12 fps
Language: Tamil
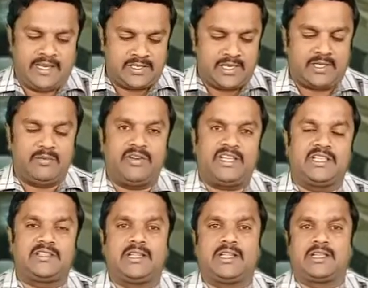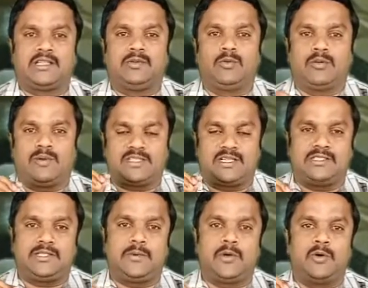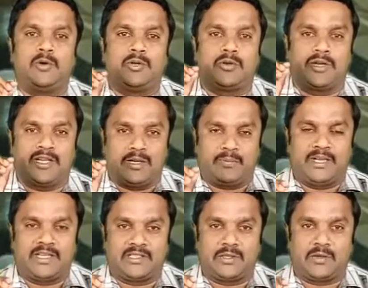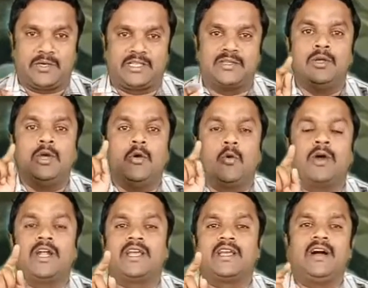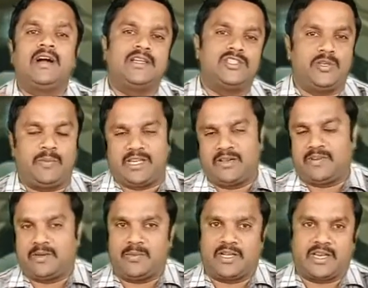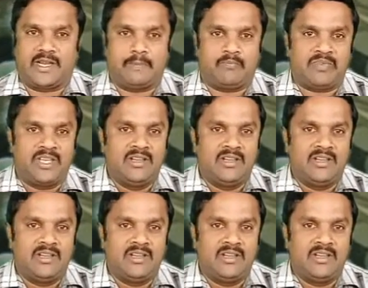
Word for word: இன்றைக்கும் வேதத்திலிருந்து ஒரு வசனத்தை உங்களோடு கூட நான் பகிர்ந்து கொண்டு உங்களுக்காக ஜெபிக்க விரும்புகிறேன்